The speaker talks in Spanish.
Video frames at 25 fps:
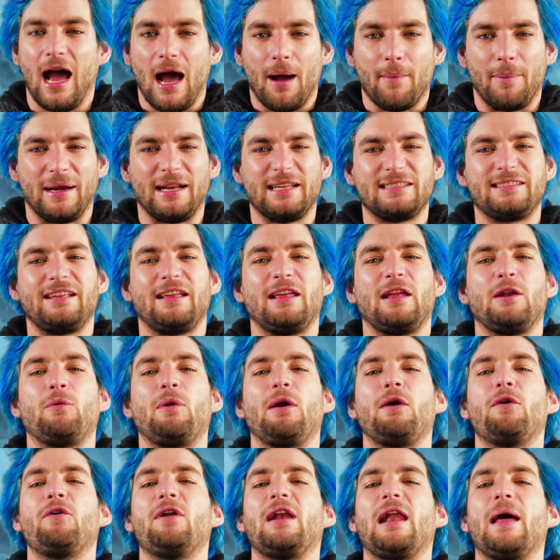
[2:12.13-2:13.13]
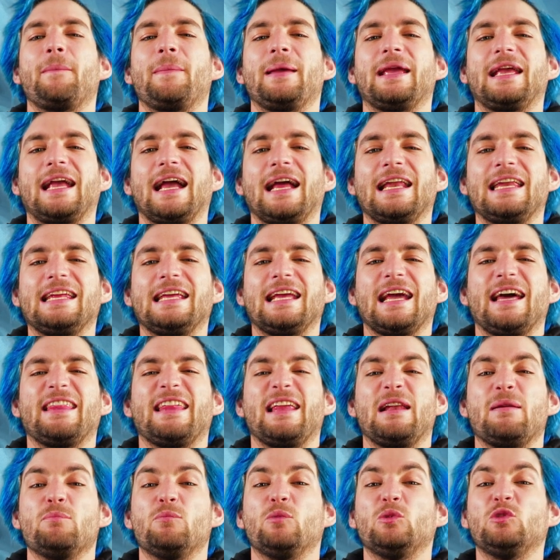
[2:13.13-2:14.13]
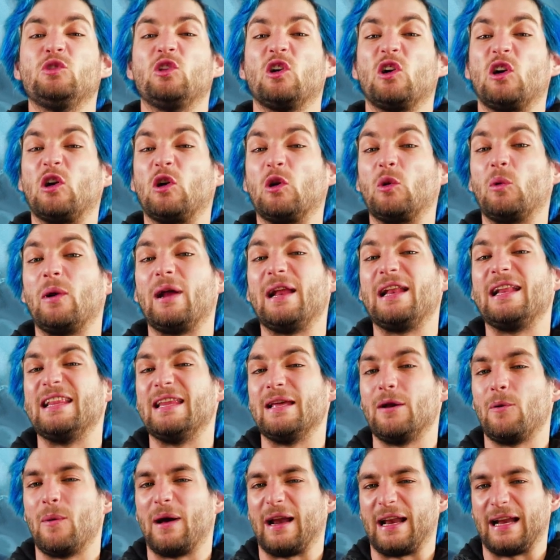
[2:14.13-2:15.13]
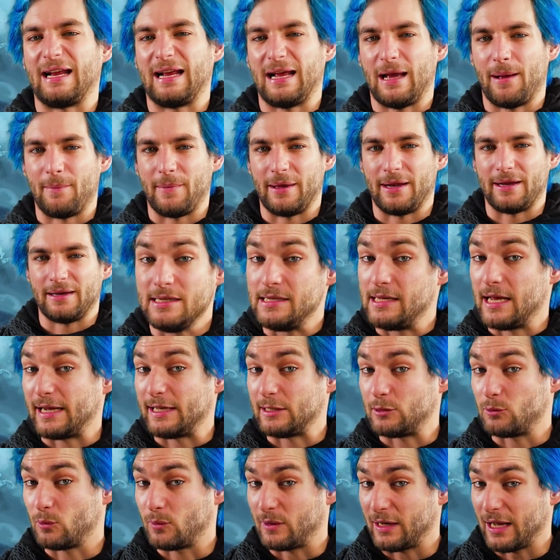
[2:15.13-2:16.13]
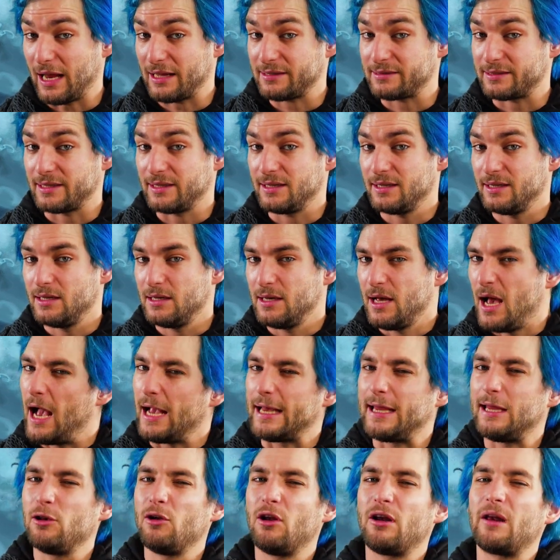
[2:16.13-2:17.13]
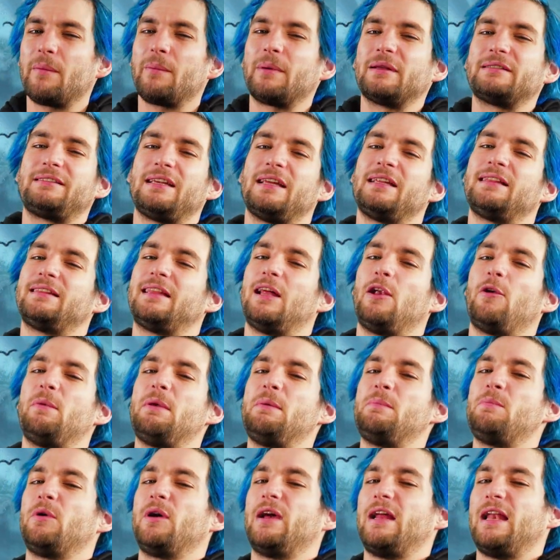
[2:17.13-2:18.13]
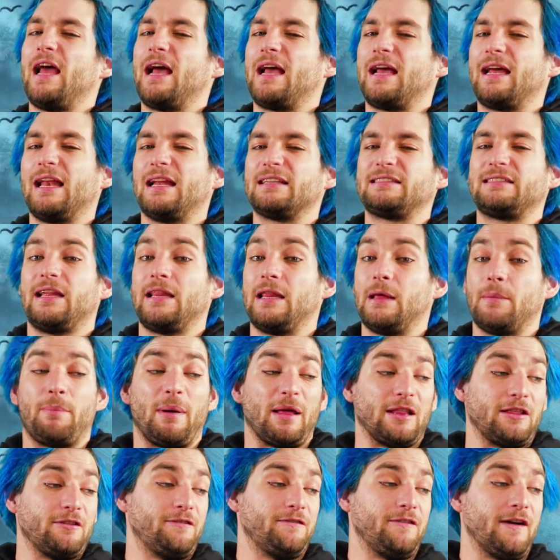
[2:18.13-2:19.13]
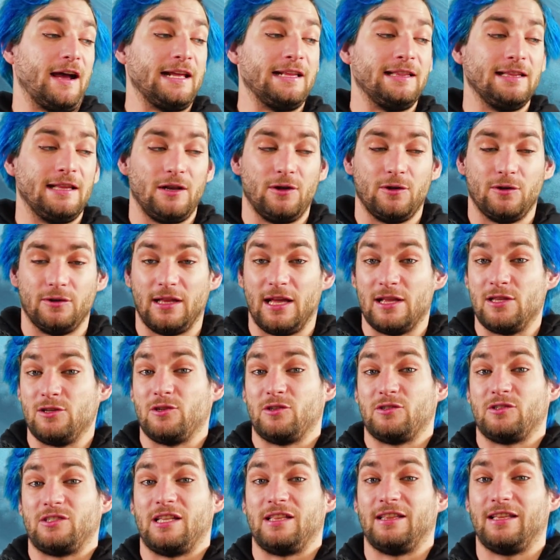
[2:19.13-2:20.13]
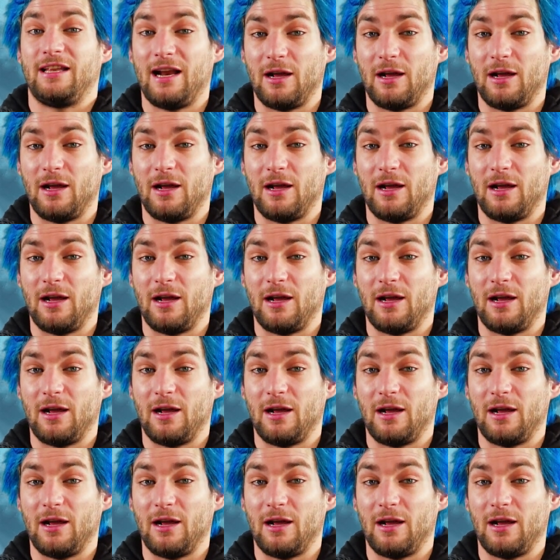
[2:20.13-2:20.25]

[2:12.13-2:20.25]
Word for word: aparece de nuevo la mecánica del mundo cruel de Warhammer, ya que tu clase aquí no representa lo mismo que las clases de Pathfinder o Dungeons and